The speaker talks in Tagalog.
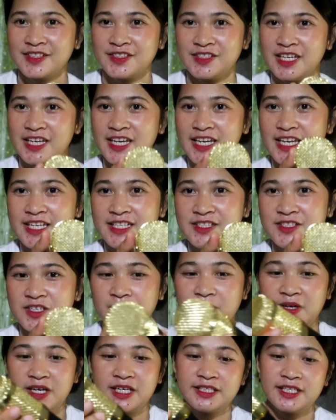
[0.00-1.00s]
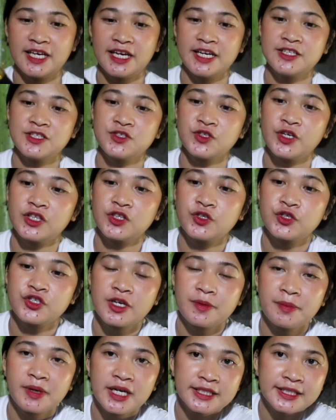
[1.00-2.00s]
Yan siya mga dye. So, ito
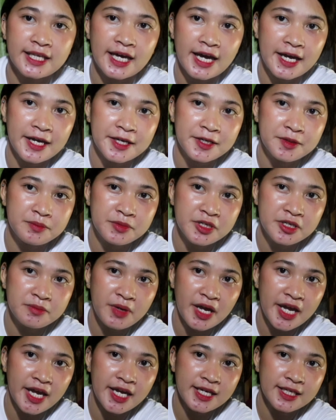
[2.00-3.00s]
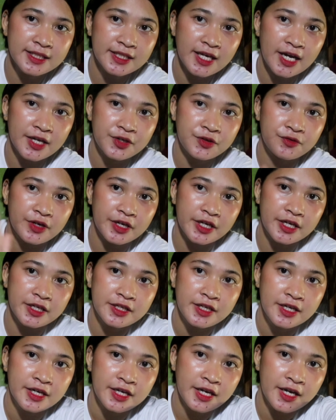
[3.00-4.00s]
siya mga dye. BMA
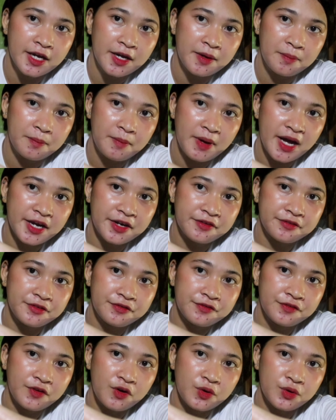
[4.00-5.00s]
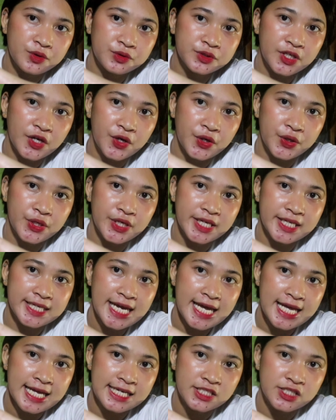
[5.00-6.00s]
800 microphone,
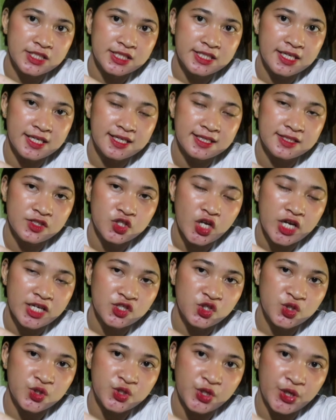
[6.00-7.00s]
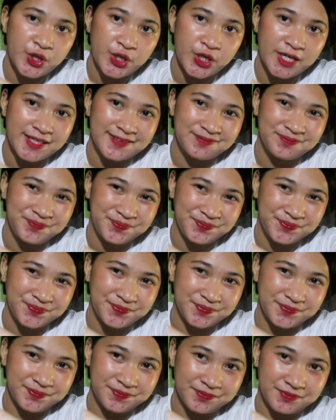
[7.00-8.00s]
then sir
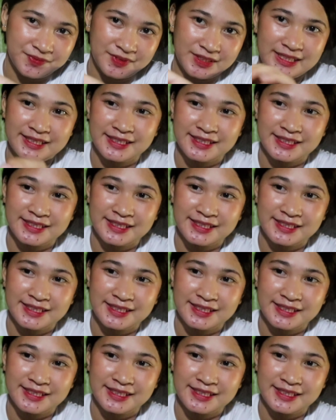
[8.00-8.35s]
Mm.